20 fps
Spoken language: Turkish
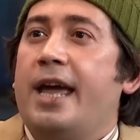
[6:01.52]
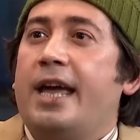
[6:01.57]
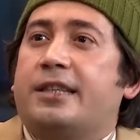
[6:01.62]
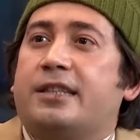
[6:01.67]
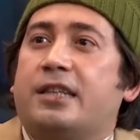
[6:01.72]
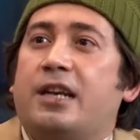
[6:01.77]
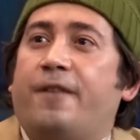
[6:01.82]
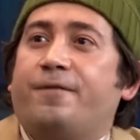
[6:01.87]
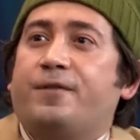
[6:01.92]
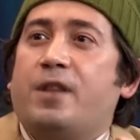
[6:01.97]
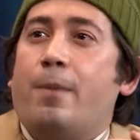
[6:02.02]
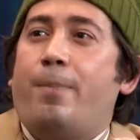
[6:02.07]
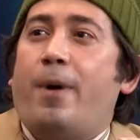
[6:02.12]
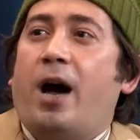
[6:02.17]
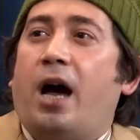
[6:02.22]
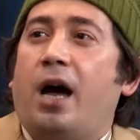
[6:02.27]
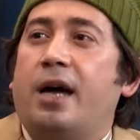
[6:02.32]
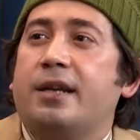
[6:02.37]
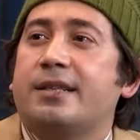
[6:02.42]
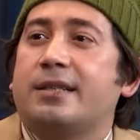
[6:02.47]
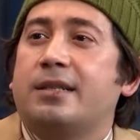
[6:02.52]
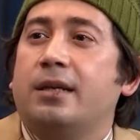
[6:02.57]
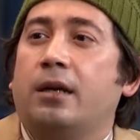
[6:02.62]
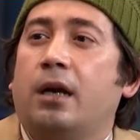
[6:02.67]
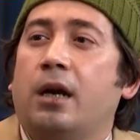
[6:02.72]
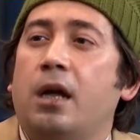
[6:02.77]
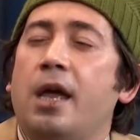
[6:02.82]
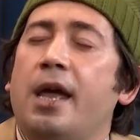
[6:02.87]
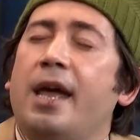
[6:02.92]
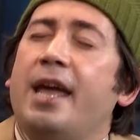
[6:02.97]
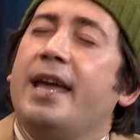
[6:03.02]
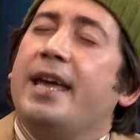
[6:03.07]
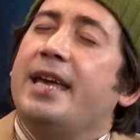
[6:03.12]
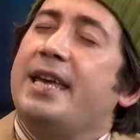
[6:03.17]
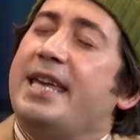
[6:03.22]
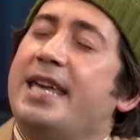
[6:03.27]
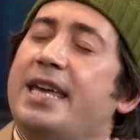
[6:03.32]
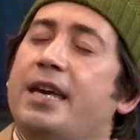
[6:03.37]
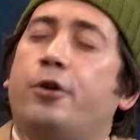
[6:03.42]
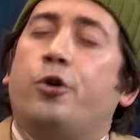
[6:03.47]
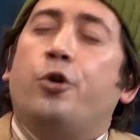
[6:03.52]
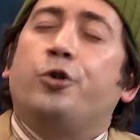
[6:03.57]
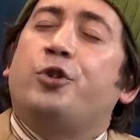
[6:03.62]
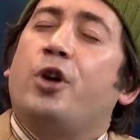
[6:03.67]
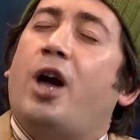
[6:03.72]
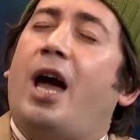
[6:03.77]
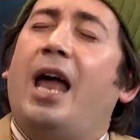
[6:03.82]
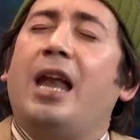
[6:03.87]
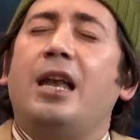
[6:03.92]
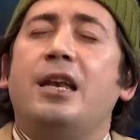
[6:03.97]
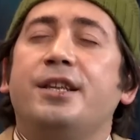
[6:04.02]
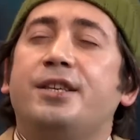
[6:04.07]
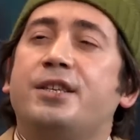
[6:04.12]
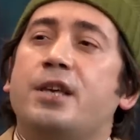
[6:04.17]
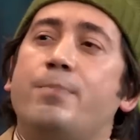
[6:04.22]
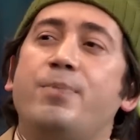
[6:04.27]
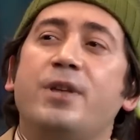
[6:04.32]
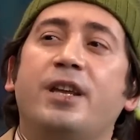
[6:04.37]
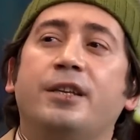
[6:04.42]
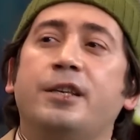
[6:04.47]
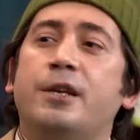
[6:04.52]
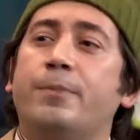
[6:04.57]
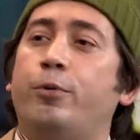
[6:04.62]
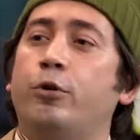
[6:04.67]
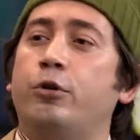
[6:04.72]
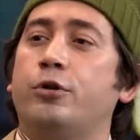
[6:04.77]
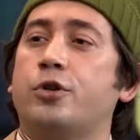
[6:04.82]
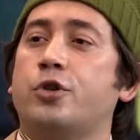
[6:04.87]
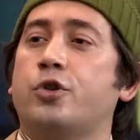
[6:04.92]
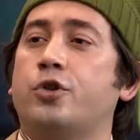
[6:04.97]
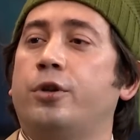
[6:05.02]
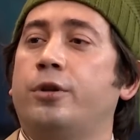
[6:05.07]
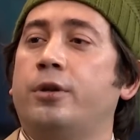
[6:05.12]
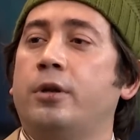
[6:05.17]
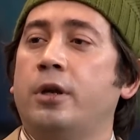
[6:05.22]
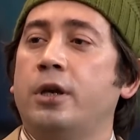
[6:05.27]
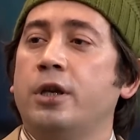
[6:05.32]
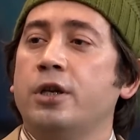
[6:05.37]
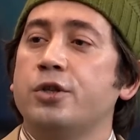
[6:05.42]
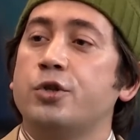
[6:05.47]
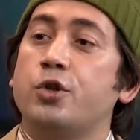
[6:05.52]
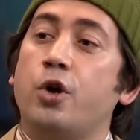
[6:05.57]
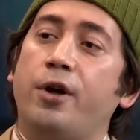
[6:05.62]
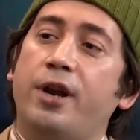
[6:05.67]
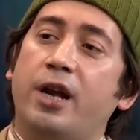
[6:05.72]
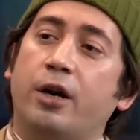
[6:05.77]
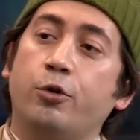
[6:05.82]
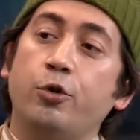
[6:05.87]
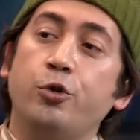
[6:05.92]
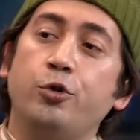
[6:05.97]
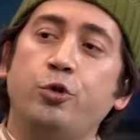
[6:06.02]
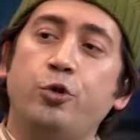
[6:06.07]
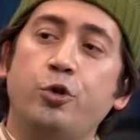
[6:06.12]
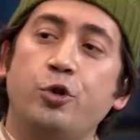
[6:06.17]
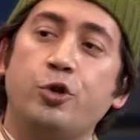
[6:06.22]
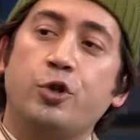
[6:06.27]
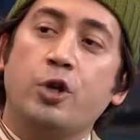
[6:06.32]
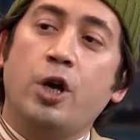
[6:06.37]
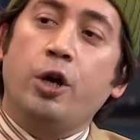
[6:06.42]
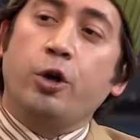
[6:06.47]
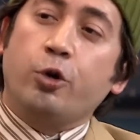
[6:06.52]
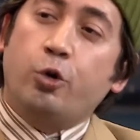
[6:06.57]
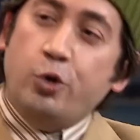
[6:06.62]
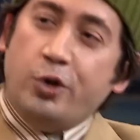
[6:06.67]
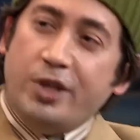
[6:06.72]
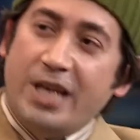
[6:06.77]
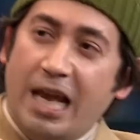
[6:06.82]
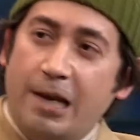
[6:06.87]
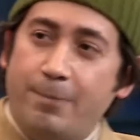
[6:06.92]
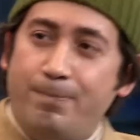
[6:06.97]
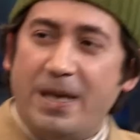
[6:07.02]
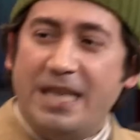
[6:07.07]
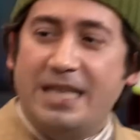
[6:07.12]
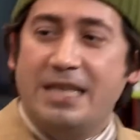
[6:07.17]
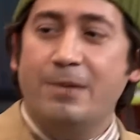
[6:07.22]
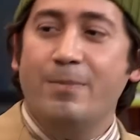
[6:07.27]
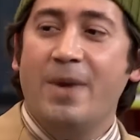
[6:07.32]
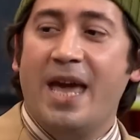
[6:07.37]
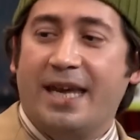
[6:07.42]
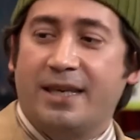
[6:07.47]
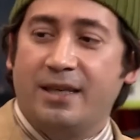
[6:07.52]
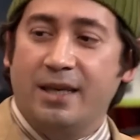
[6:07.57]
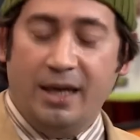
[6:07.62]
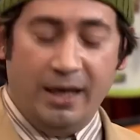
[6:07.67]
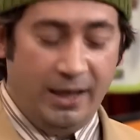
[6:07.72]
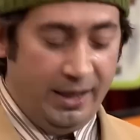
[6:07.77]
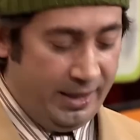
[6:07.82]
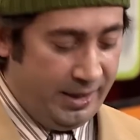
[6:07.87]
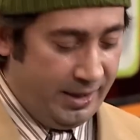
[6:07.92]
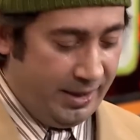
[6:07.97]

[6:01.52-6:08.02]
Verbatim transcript: Etrafta bakarsın. İyi kötü hallice birini bulursun. Sonra gündüz güzel bir yemek.